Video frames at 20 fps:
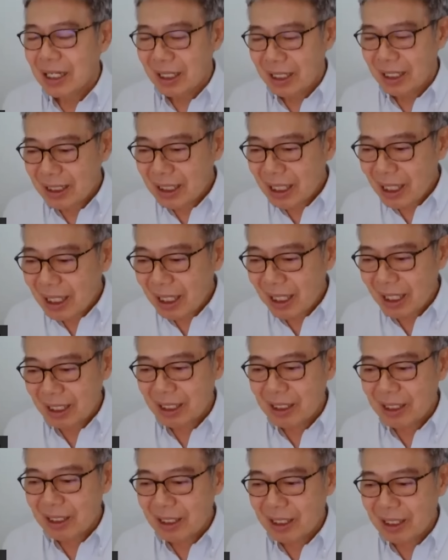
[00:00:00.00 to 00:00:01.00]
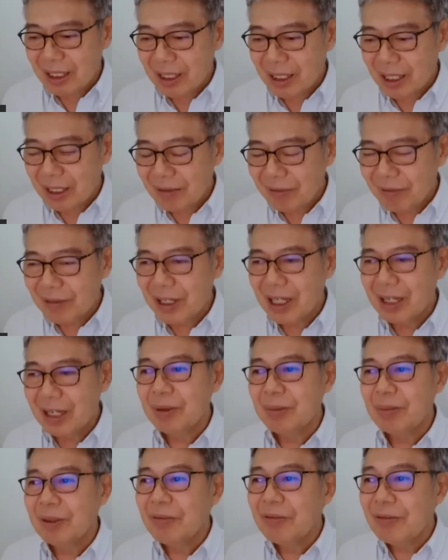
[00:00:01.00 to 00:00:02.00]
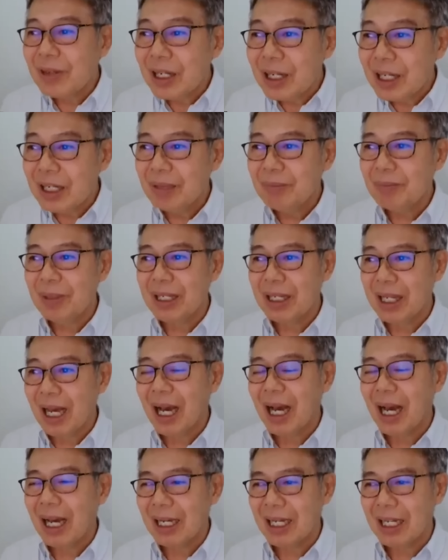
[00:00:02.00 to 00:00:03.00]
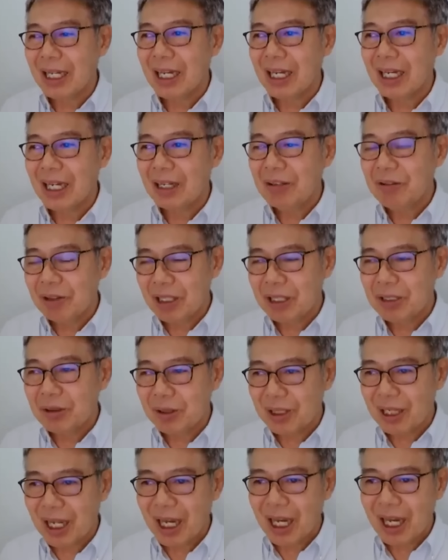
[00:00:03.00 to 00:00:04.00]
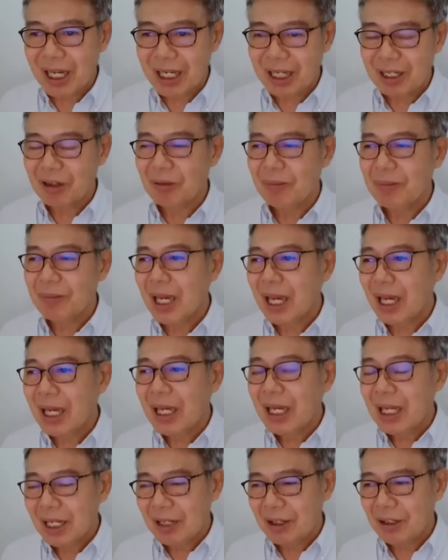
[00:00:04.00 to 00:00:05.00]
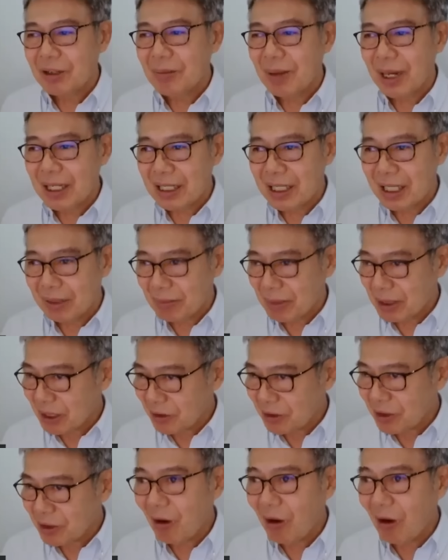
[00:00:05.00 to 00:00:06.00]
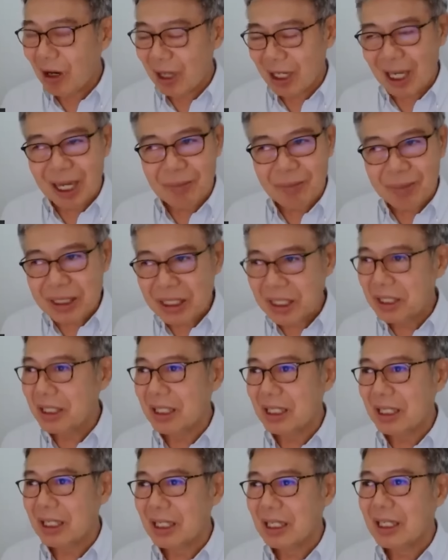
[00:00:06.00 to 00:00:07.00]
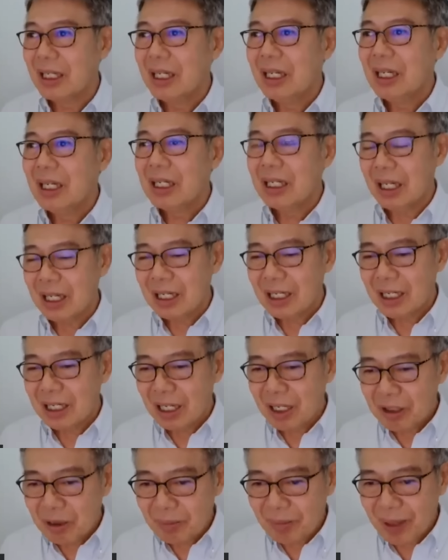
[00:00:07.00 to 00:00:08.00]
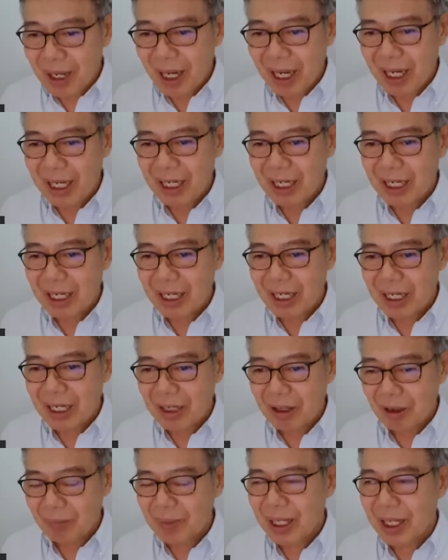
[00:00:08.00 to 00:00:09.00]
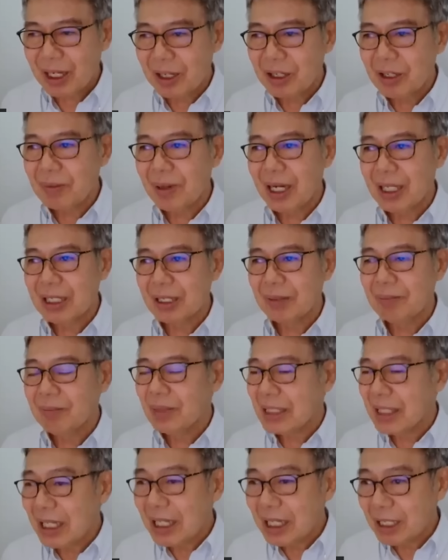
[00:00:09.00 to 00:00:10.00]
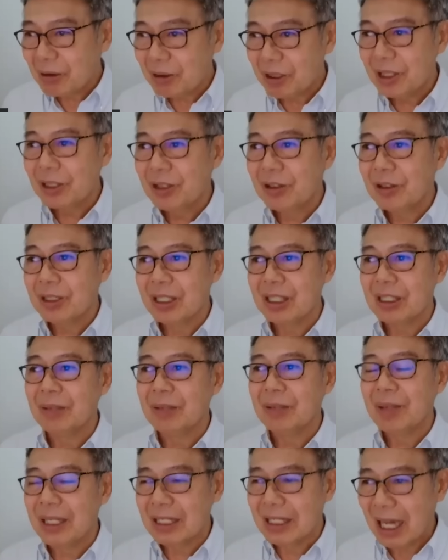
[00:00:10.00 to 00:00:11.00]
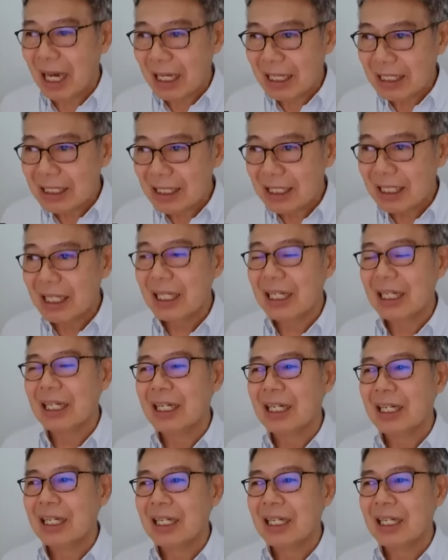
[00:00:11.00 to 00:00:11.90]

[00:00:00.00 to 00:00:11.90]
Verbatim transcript: อันนี้ถ้าเกิดเงินเฟ้อมันไม่ฟื้นปีหน้าเนี่ยแล้วอยู่ที่ จุดห้า เนี่ยดอกเบี้ยนโยบายจริงมันจะสองนะครับไม่ใช่หนึ่งฉะนั้นนโยบายดอกเบี้ยนโยบายจะไม่ใช่ neutral จะเป็น tightening